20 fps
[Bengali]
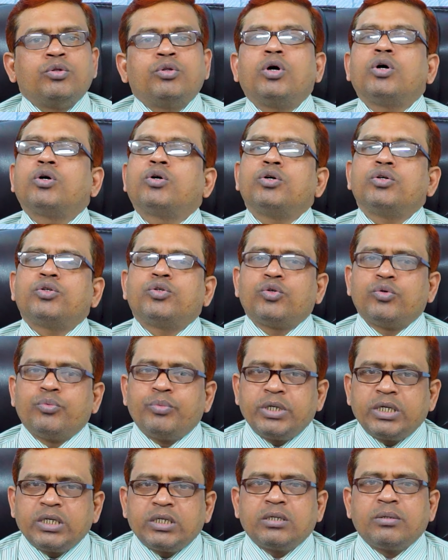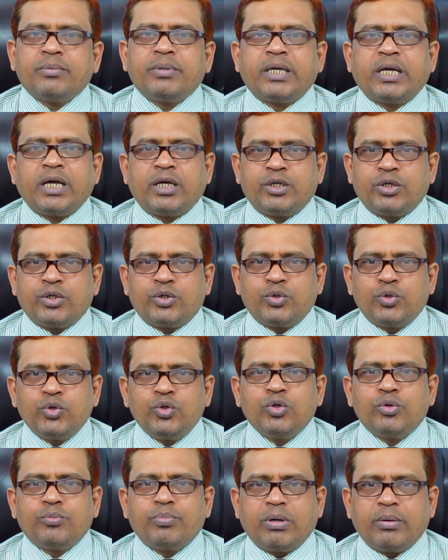দক্ষ শ্রমিক হিসেবে কাজের
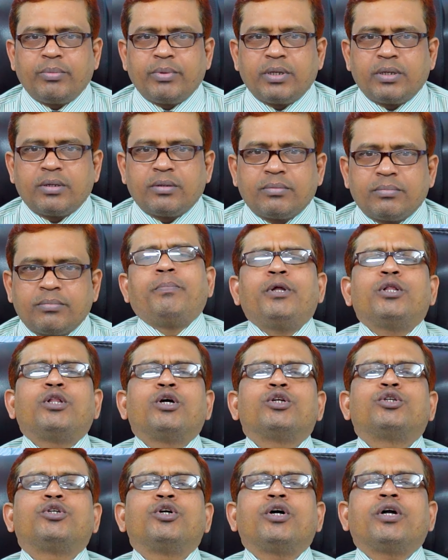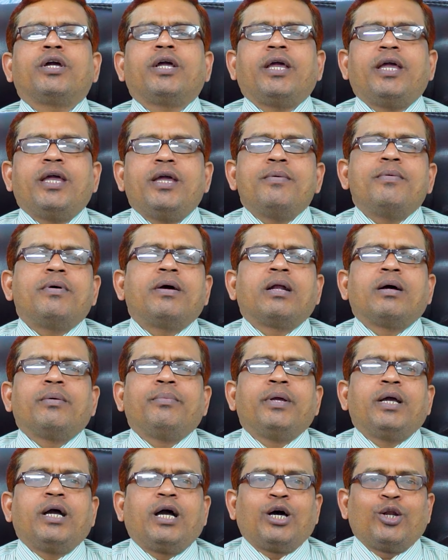সুযোগ পাবেন প্রিয় দর্শক এবার
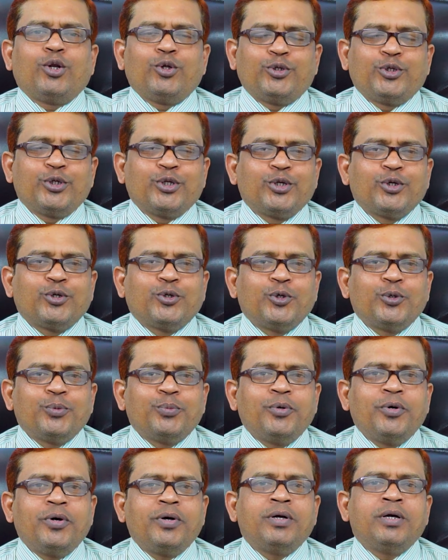আমি আলোচনা করব